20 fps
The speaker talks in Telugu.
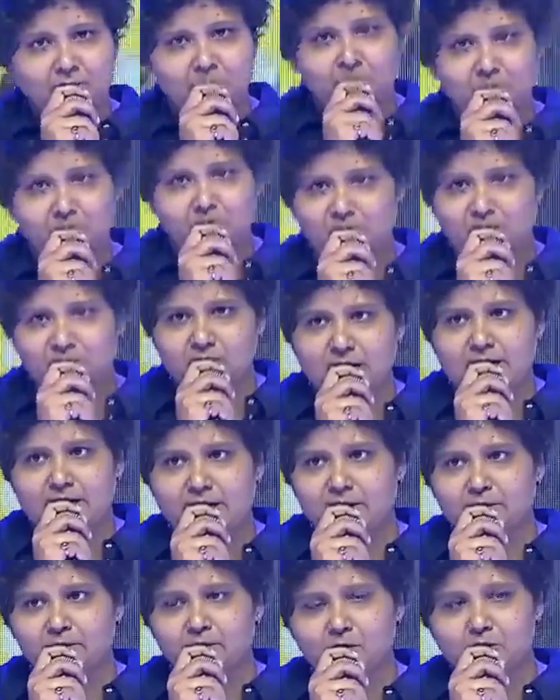ఎప్పుడు
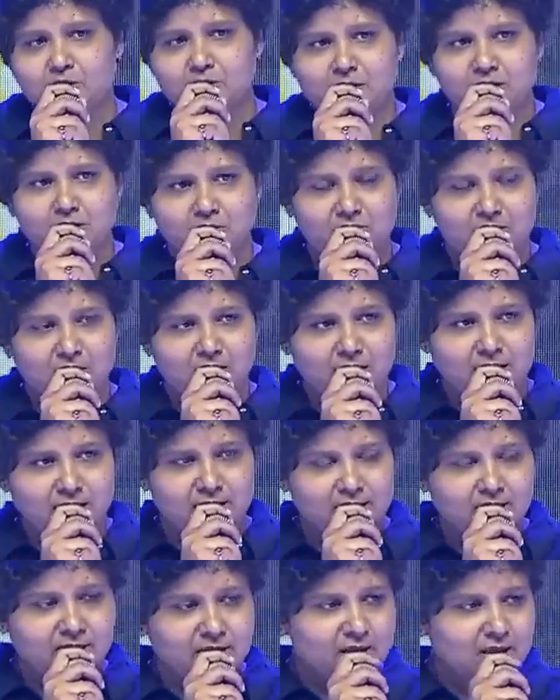గైడింగ్ ఫోర్స్ లాగా ఉన్నారు
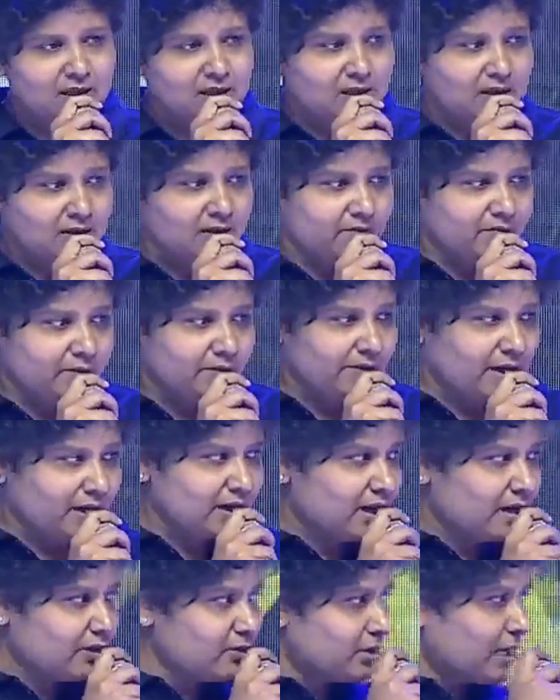ఆయన
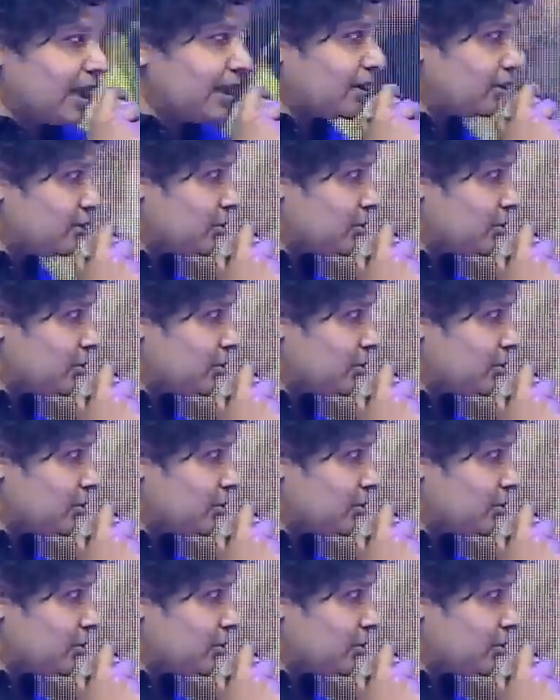వివేక్ గారు థ్యాంక్